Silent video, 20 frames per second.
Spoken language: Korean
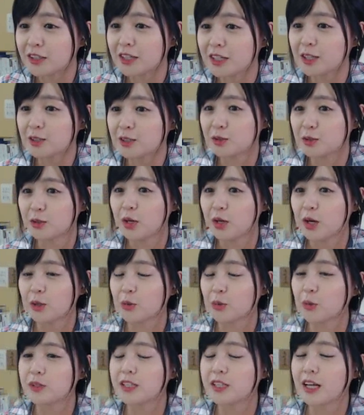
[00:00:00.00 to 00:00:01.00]
그래가지고
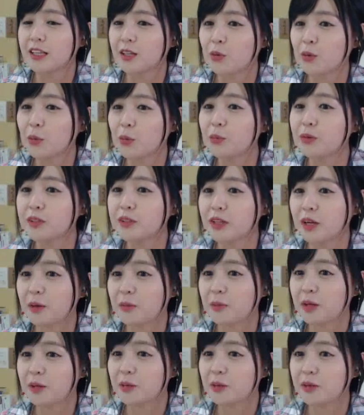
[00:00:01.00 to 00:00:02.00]
독자한테 오픈
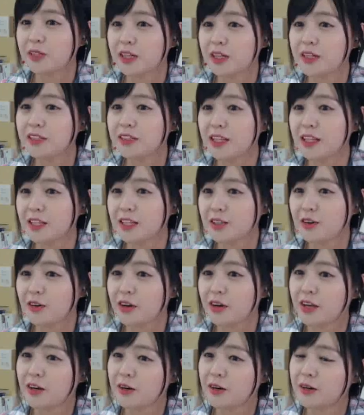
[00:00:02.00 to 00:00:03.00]
결말로 이렇게 끝내는
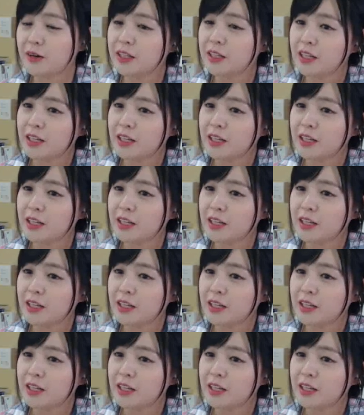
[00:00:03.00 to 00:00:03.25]
거예요.